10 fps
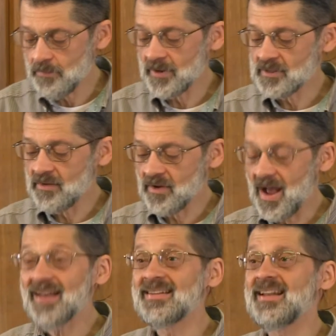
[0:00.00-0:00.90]

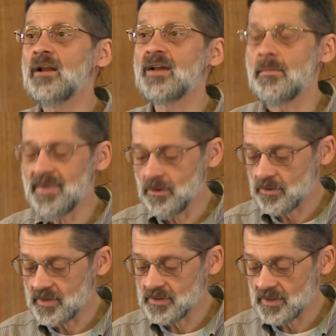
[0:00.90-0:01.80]
perseverante nel cammino
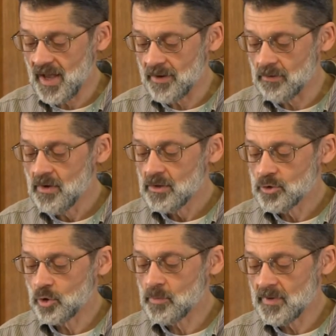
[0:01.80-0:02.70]
cristiano
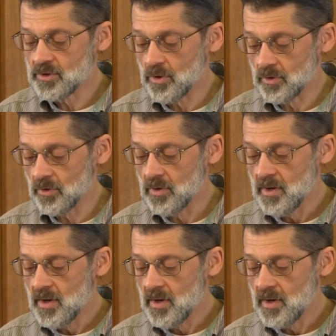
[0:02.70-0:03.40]
giorno per giorno,